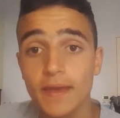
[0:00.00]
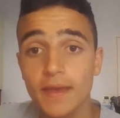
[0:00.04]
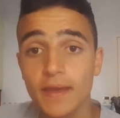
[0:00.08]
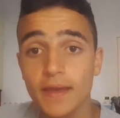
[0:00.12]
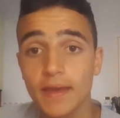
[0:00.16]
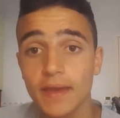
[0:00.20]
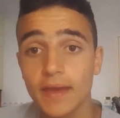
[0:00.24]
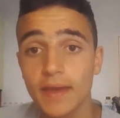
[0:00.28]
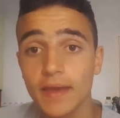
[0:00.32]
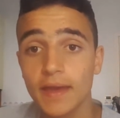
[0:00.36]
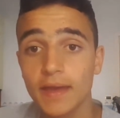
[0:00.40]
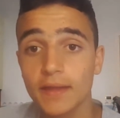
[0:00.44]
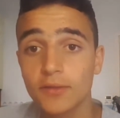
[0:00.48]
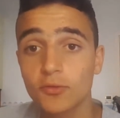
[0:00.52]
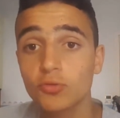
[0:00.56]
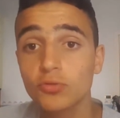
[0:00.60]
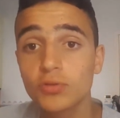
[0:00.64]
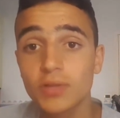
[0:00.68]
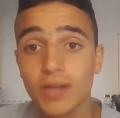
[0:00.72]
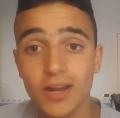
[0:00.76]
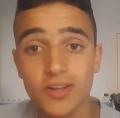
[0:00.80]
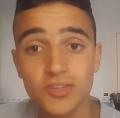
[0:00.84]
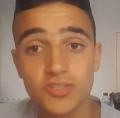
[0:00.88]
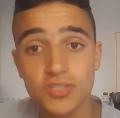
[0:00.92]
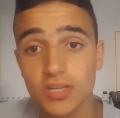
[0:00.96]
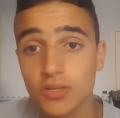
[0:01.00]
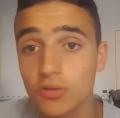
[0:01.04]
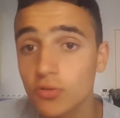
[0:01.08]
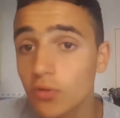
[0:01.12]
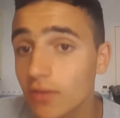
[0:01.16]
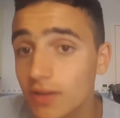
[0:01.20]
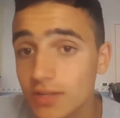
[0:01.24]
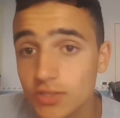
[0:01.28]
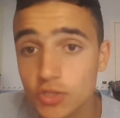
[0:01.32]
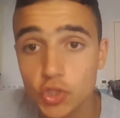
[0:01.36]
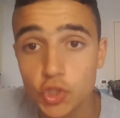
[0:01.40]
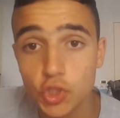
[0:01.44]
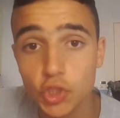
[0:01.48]
Eh, tutta la nostra
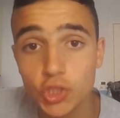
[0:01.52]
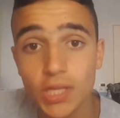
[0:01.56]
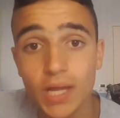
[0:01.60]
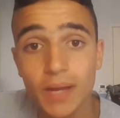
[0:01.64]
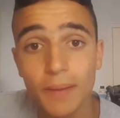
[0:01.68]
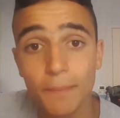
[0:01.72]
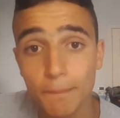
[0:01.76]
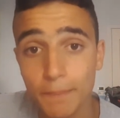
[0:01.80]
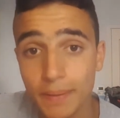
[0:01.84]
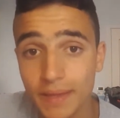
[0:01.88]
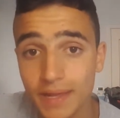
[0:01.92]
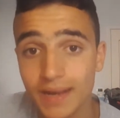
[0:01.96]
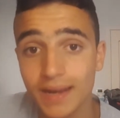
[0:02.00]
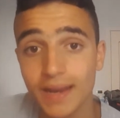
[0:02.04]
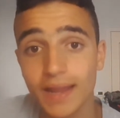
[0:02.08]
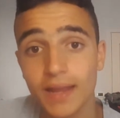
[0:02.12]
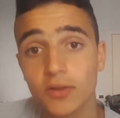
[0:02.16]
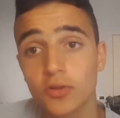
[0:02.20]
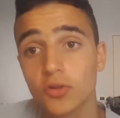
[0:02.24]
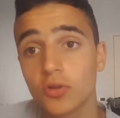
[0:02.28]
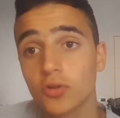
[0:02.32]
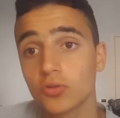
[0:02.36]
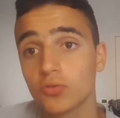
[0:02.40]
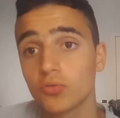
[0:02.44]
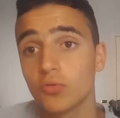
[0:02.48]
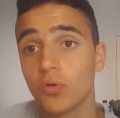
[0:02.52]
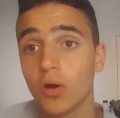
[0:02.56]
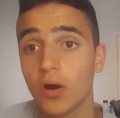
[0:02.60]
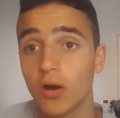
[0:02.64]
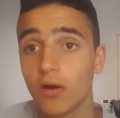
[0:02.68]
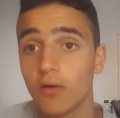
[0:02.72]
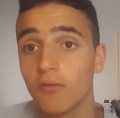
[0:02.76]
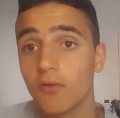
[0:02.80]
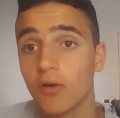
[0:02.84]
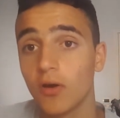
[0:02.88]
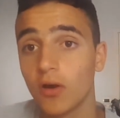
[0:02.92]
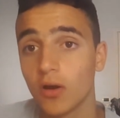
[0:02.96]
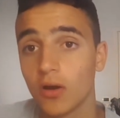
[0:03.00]
nuova società per l'anno
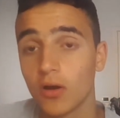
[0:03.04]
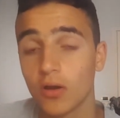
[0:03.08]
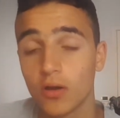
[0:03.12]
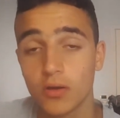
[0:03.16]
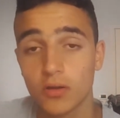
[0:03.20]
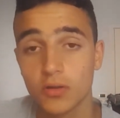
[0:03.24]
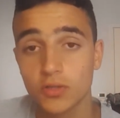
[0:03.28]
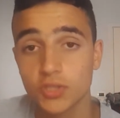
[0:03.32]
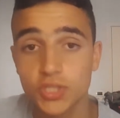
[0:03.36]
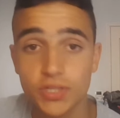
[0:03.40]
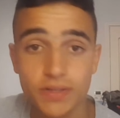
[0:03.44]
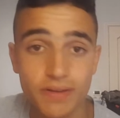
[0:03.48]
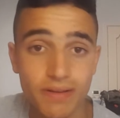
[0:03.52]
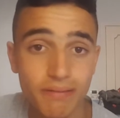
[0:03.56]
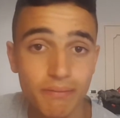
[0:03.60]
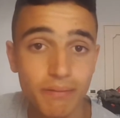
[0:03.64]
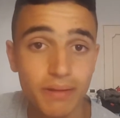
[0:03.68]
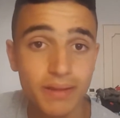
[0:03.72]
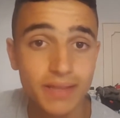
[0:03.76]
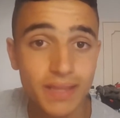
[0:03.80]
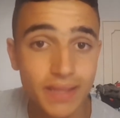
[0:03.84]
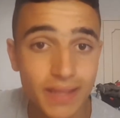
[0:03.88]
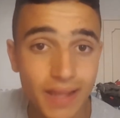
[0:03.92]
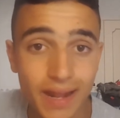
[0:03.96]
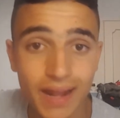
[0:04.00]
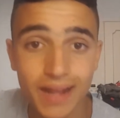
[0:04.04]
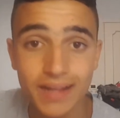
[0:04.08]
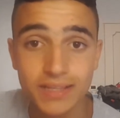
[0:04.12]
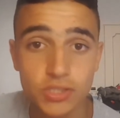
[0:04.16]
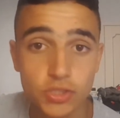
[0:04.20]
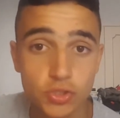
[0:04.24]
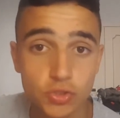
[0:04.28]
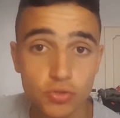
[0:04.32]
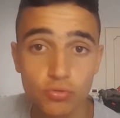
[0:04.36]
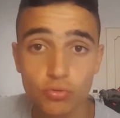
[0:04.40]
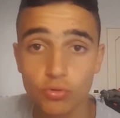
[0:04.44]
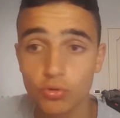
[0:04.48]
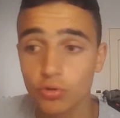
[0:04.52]
nuovo. Cioè, veramente
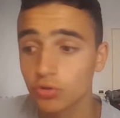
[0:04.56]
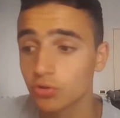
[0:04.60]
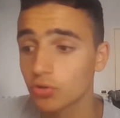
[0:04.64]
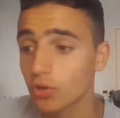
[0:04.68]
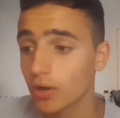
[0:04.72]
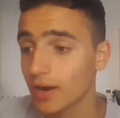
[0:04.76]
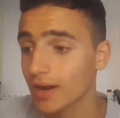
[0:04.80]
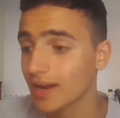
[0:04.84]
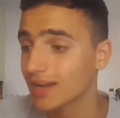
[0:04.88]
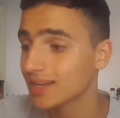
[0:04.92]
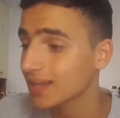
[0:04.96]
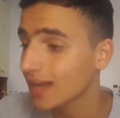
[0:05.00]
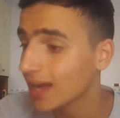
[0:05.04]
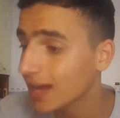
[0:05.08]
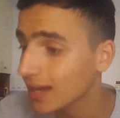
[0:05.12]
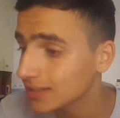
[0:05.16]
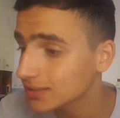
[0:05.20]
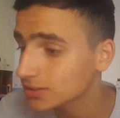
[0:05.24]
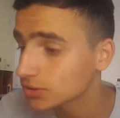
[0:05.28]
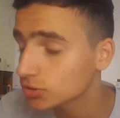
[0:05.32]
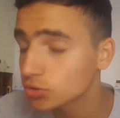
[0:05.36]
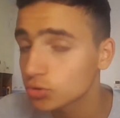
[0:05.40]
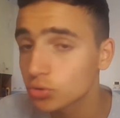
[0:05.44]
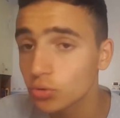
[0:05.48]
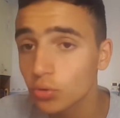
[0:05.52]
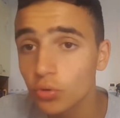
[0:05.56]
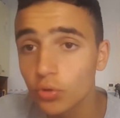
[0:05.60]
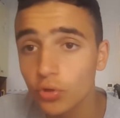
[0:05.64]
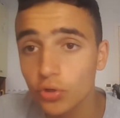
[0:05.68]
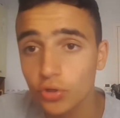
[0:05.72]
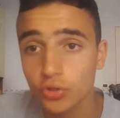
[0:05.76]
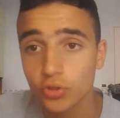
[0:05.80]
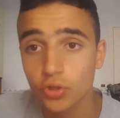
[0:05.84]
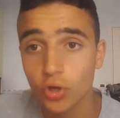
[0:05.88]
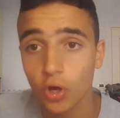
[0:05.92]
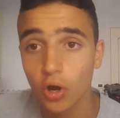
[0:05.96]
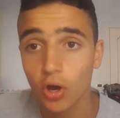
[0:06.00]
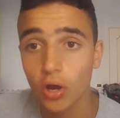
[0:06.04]
assurdo, ragazzi.
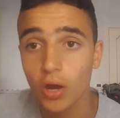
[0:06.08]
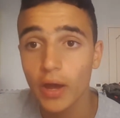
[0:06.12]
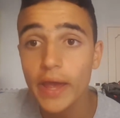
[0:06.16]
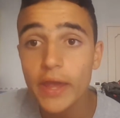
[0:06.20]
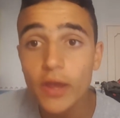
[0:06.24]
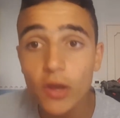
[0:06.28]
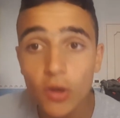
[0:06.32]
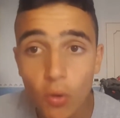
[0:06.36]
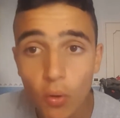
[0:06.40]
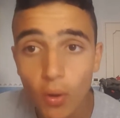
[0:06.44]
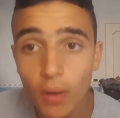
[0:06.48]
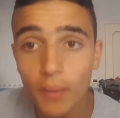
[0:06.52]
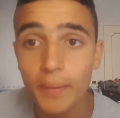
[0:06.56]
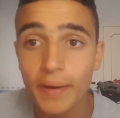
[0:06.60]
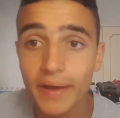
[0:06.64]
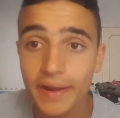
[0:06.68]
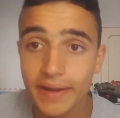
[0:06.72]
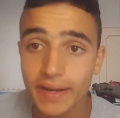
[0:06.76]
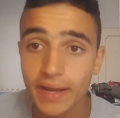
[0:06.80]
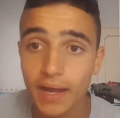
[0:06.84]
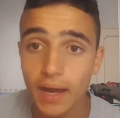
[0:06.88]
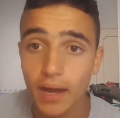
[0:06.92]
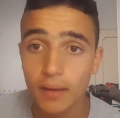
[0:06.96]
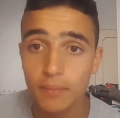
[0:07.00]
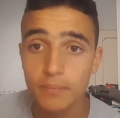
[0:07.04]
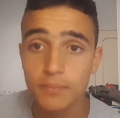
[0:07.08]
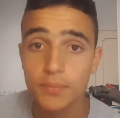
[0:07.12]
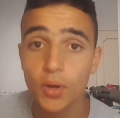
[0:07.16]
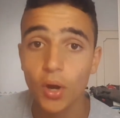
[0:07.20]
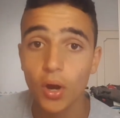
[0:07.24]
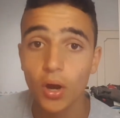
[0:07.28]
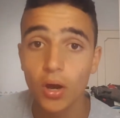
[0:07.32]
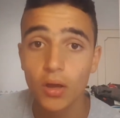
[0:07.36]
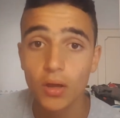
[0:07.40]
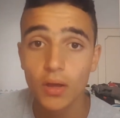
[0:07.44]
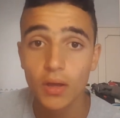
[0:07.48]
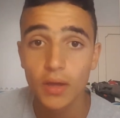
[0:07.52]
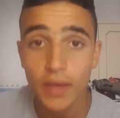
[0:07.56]
Assurdo. E io qua mi
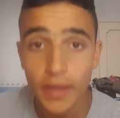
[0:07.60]
arrabbio.